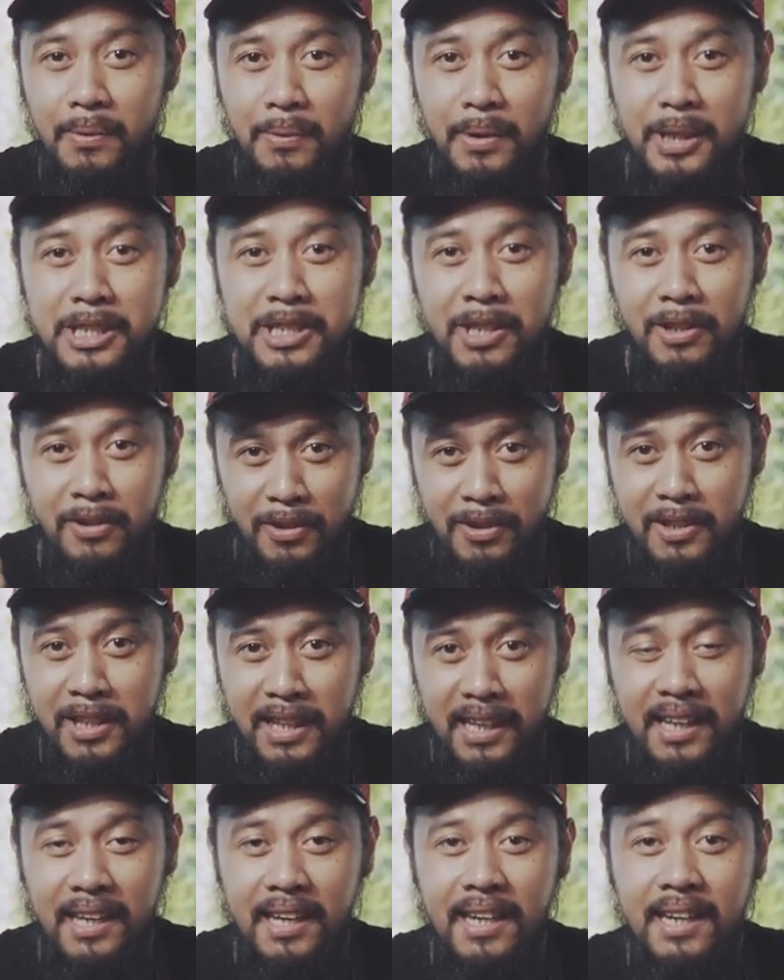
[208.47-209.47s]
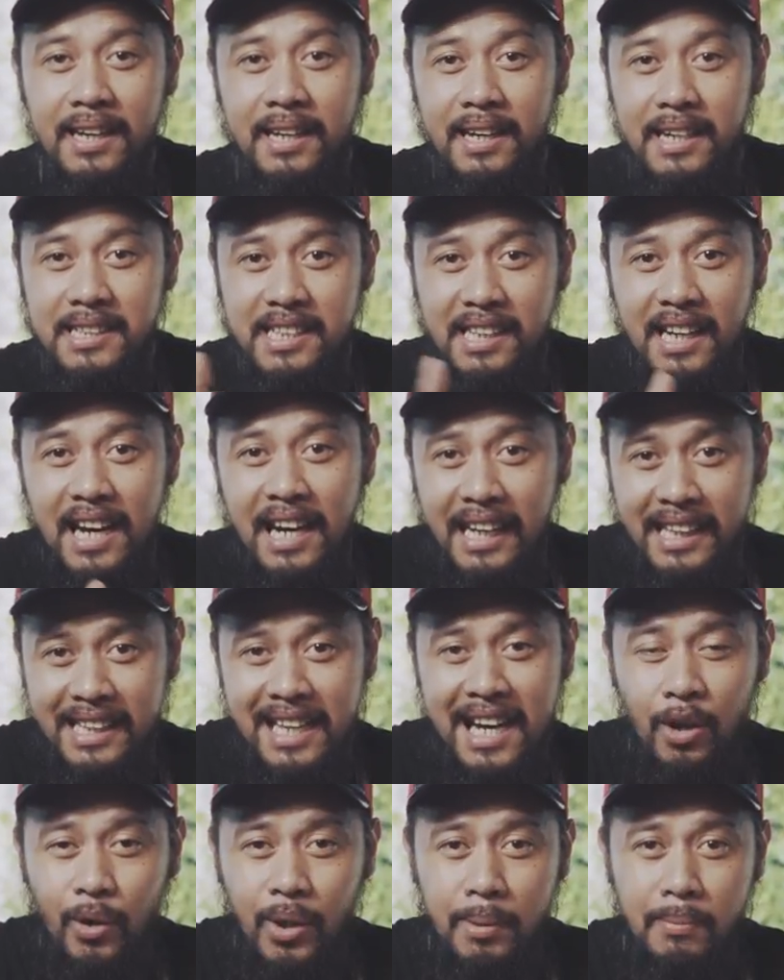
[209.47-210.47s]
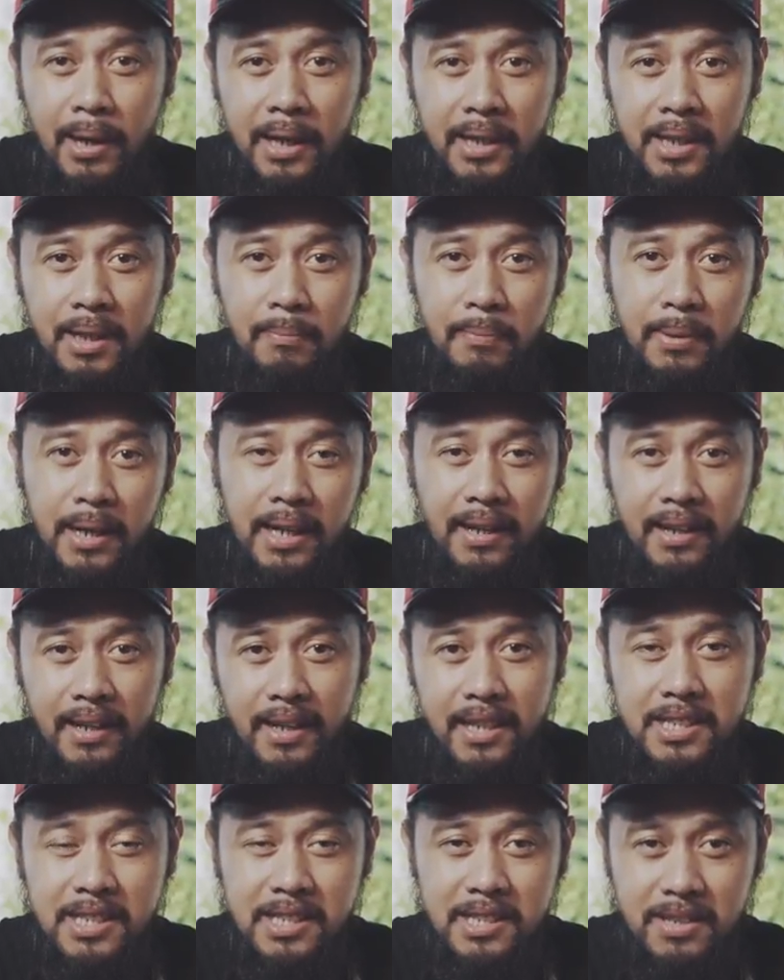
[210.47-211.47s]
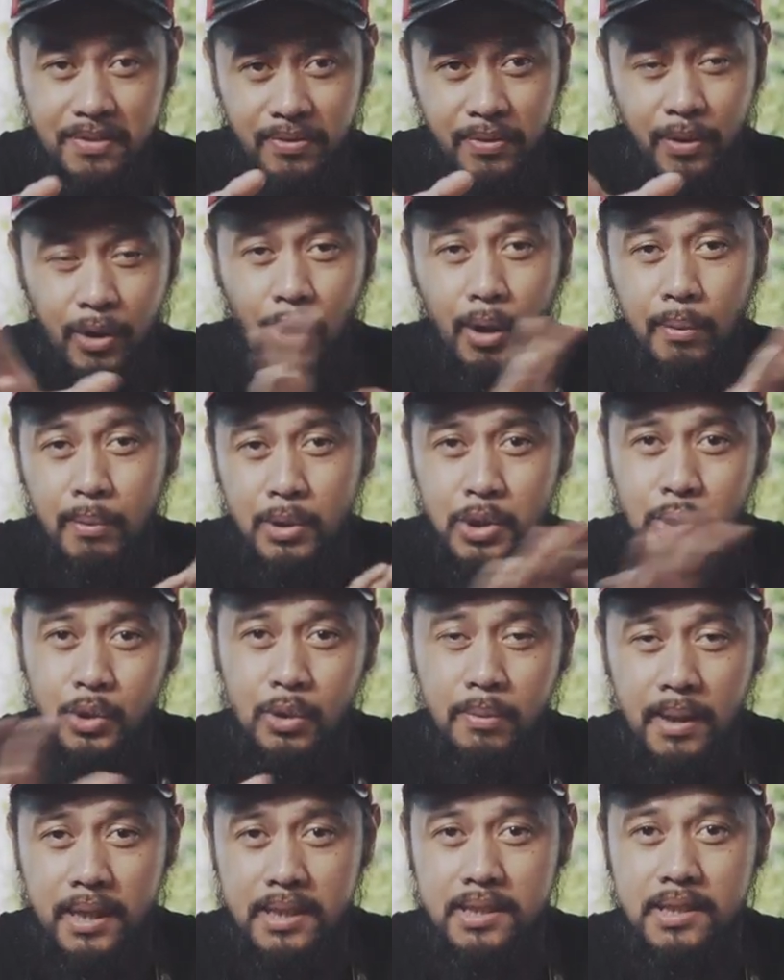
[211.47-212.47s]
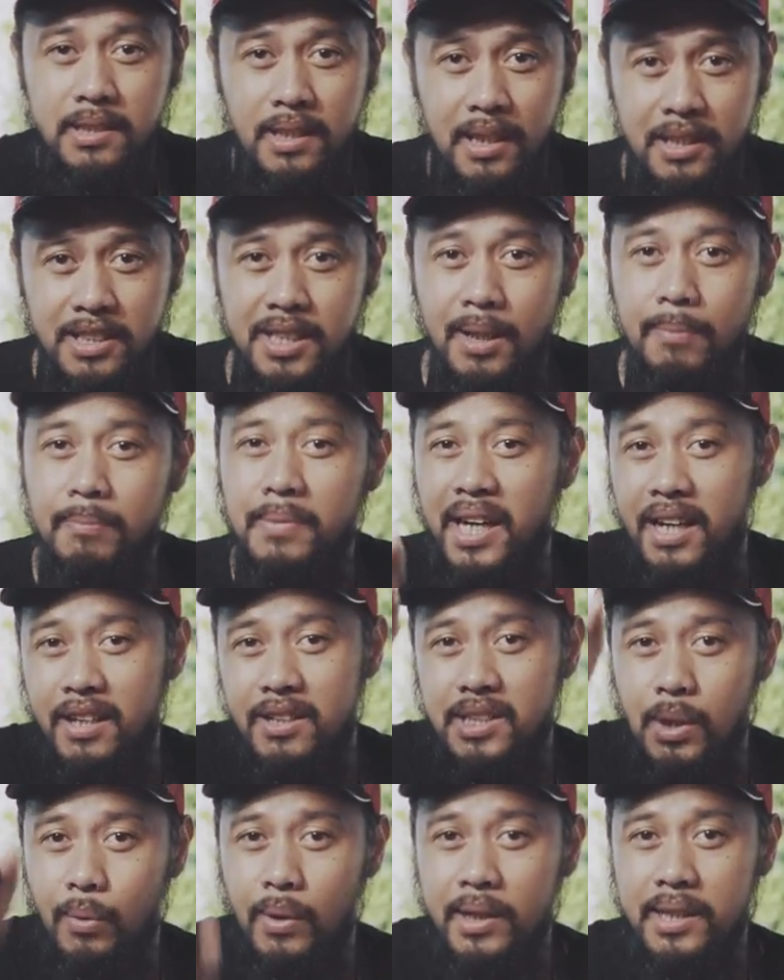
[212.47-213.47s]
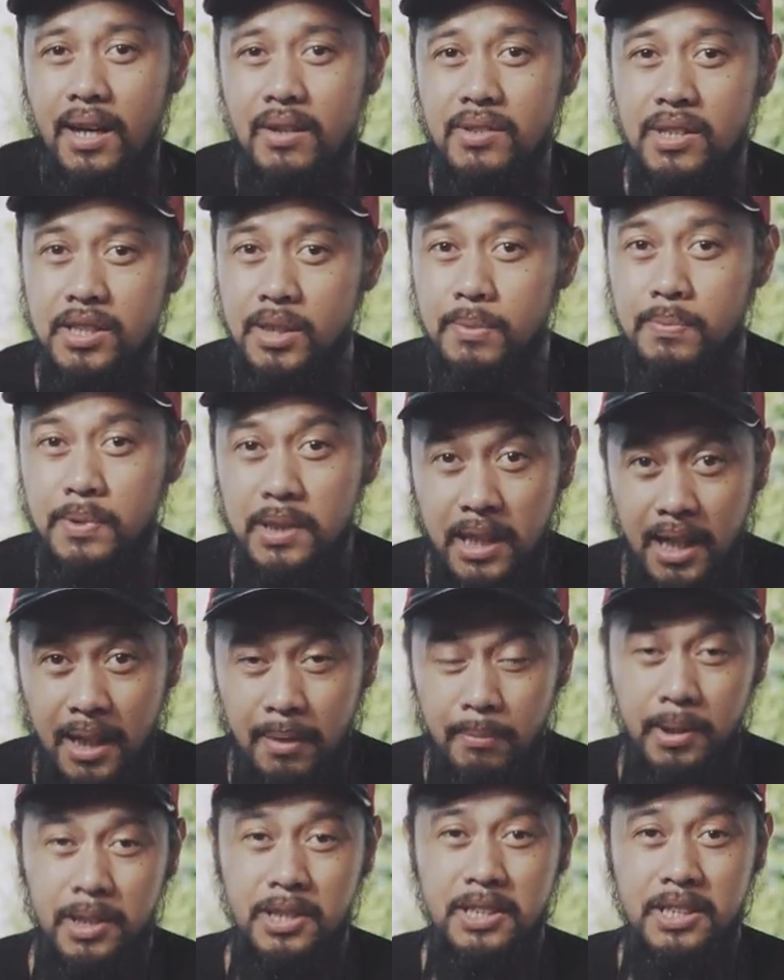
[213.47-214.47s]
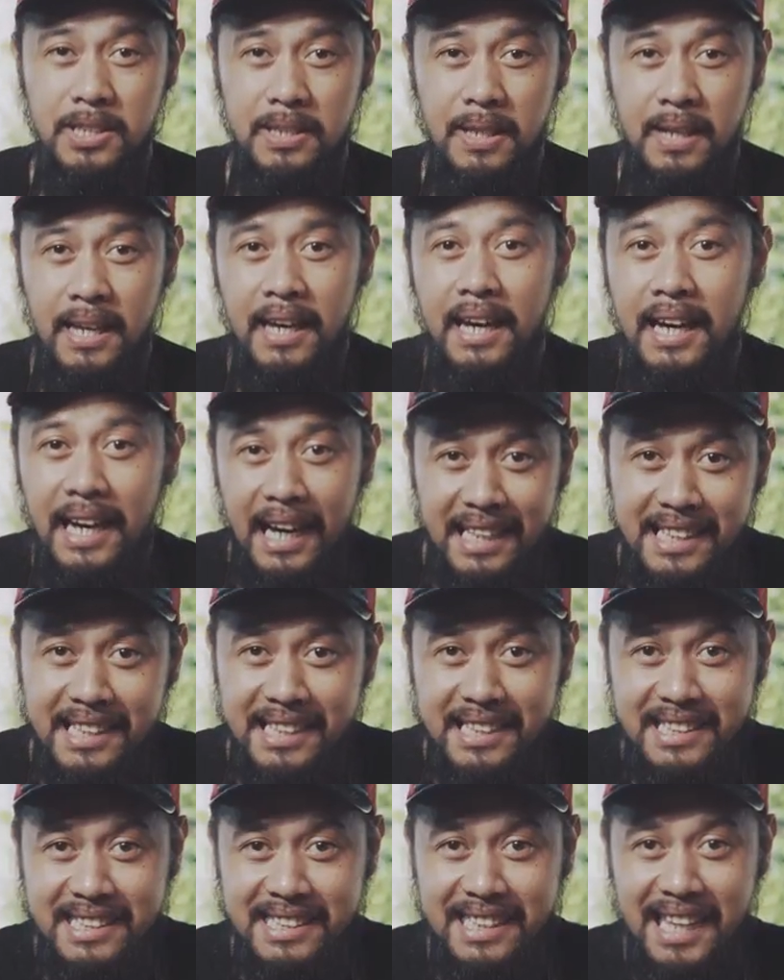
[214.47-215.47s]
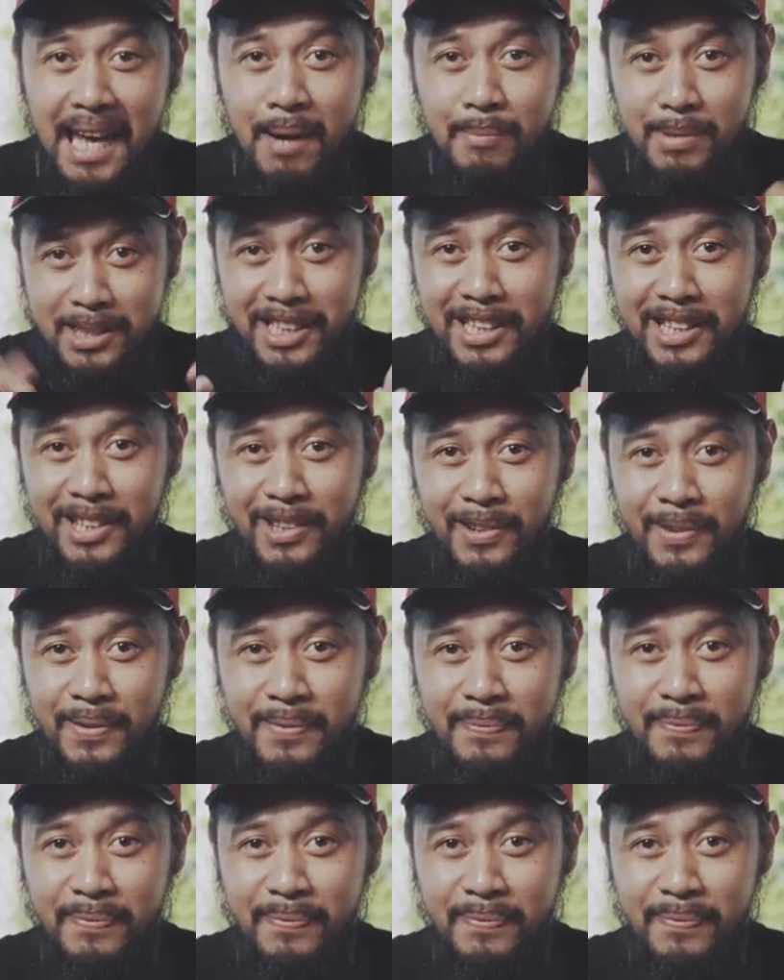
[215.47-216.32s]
Which is a good thing. Kasi nakakita ako ng magandang progress for almost 2 months. Nag-jump tayo sa 1,000 subscribers. At salamat sa inyo.